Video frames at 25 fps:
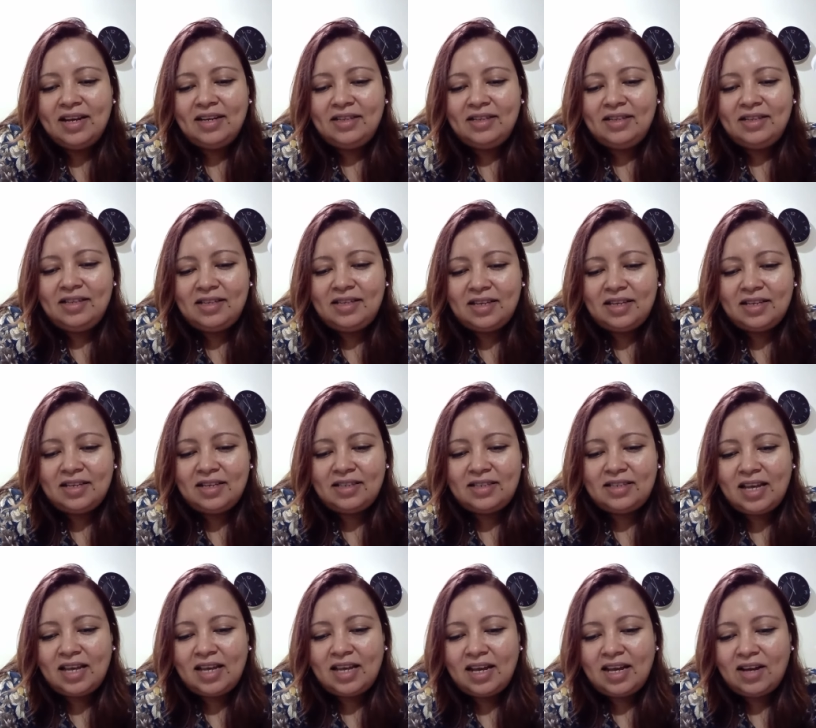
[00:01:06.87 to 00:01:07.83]
Dice,
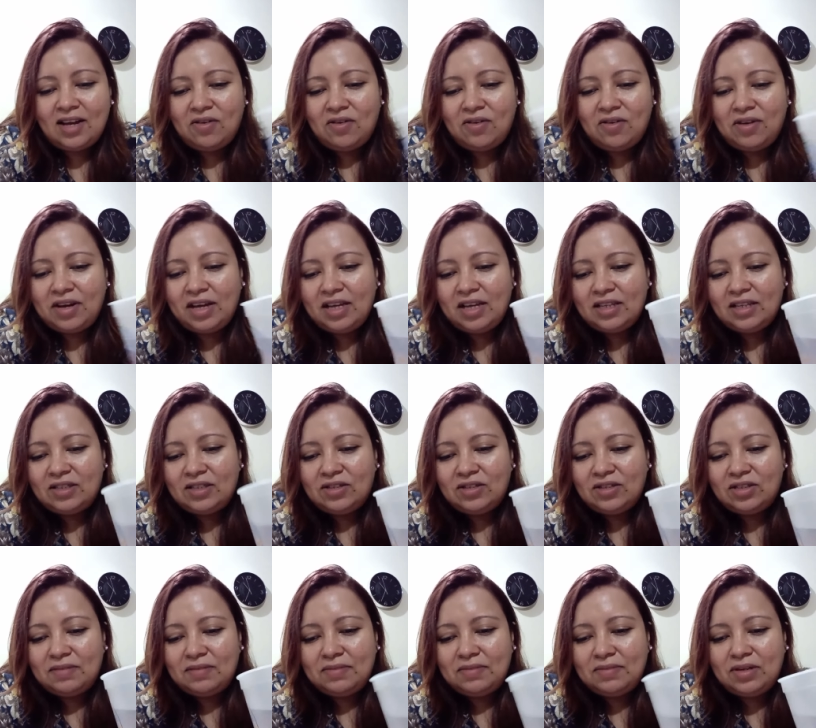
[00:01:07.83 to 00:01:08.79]
sé, con eso
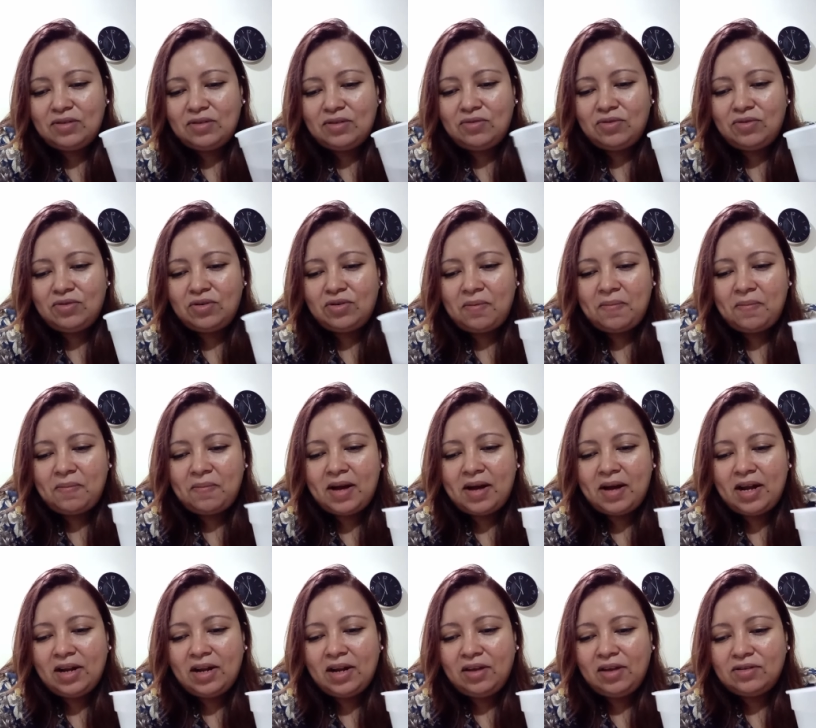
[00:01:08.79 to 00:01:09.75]
se me curó
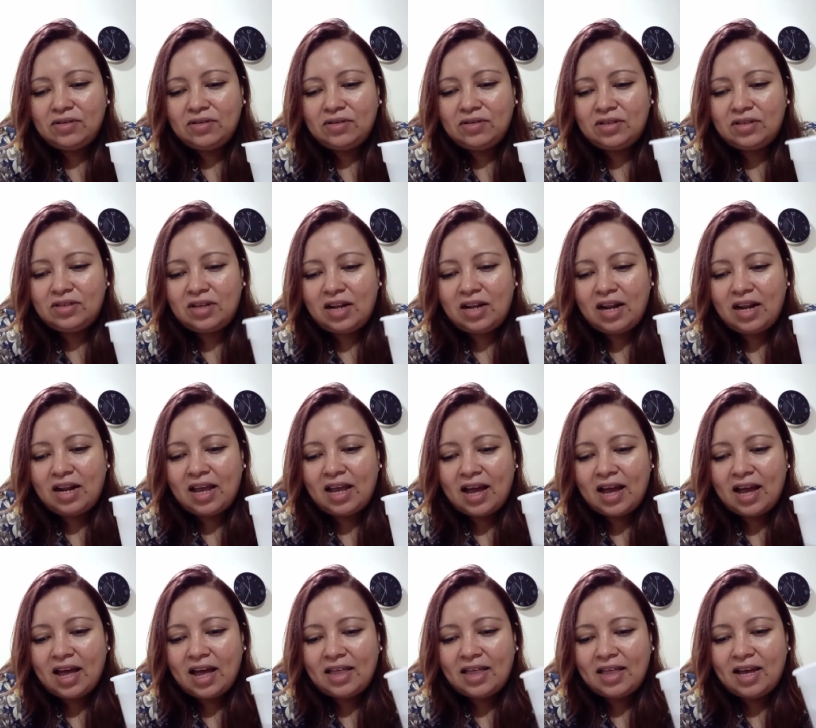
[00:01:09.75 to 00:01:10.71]
varios,
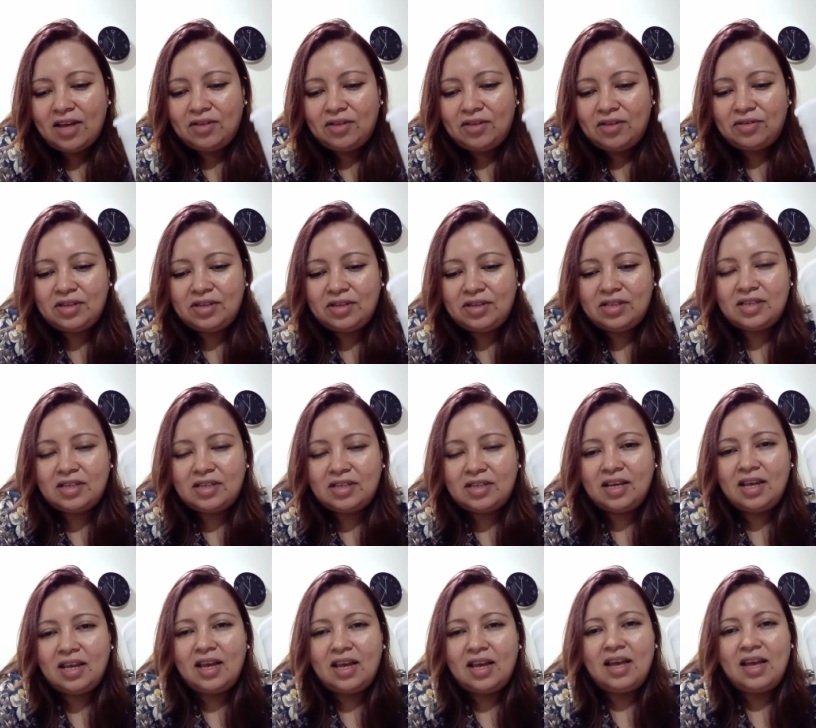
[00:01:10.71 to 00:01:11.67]
les ha dado, dice.
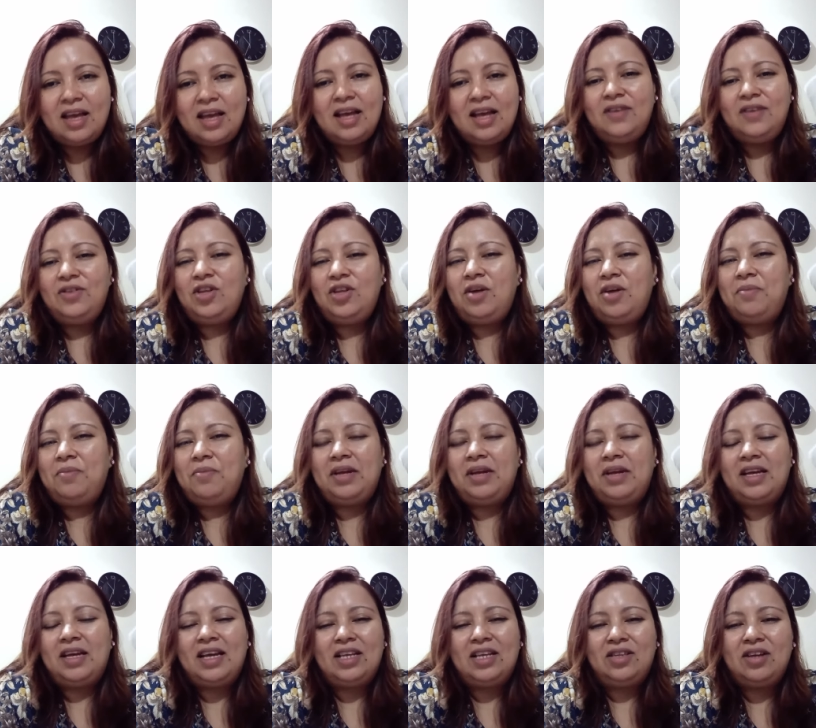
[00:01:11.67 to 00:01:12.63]
No, hombre,
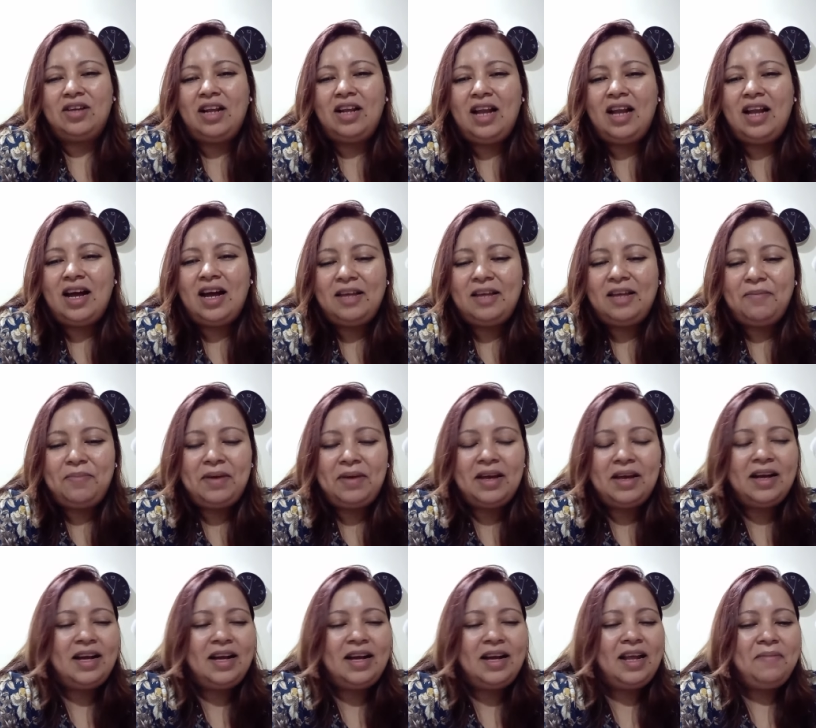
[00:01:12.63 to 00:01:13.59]
es que esto de la
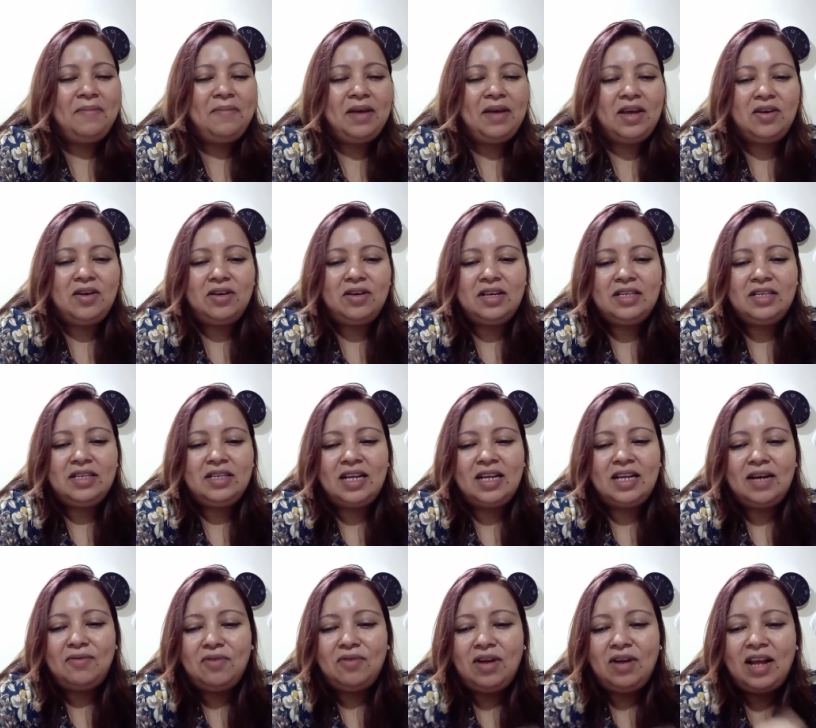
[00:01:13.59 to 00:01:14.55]
gripe, créeme que yo
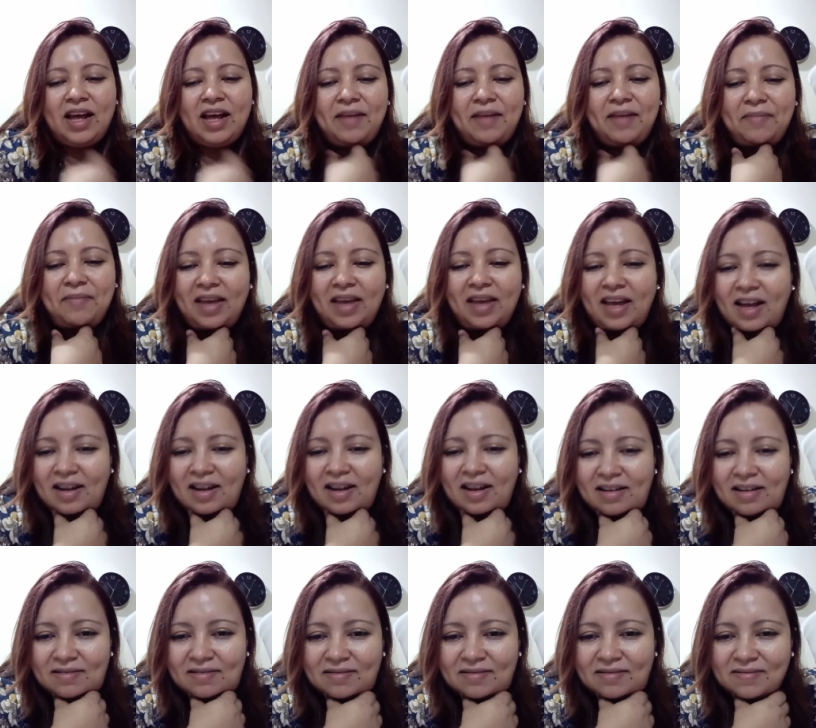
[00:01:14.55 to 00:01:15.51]
quisiera volarme ya
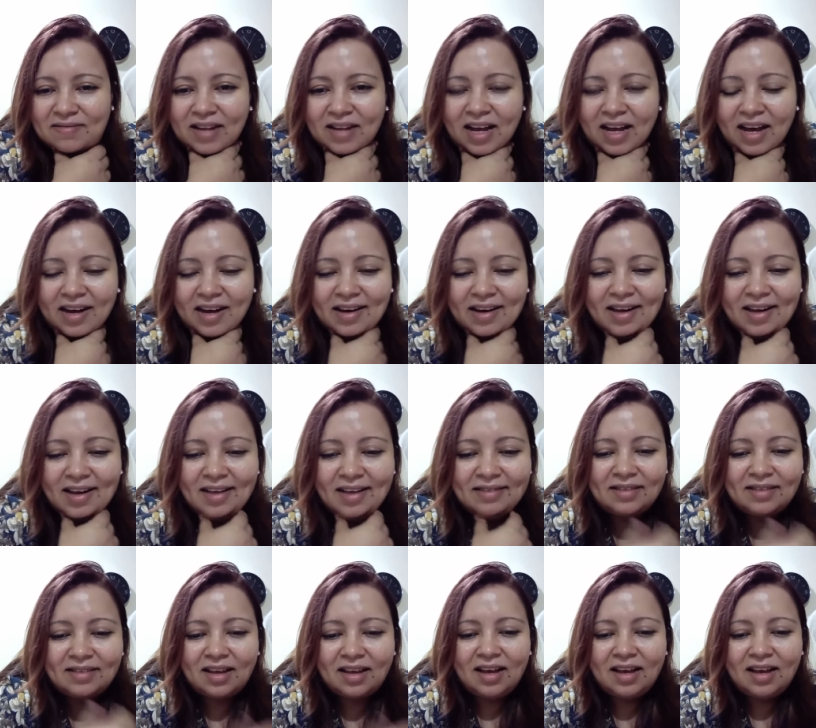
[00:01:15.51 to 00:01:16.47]
la
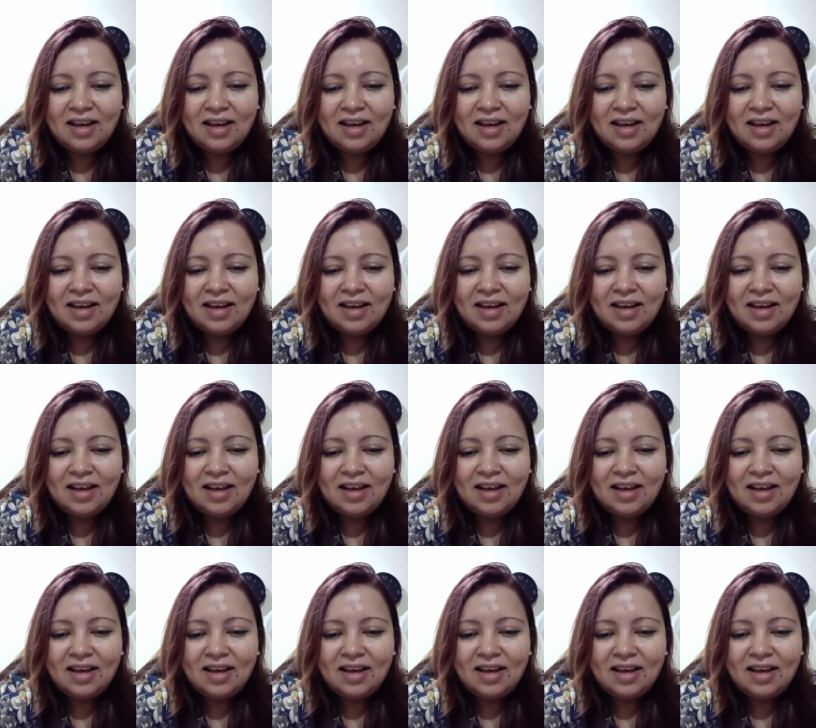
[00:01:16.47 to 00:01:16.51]
garganta.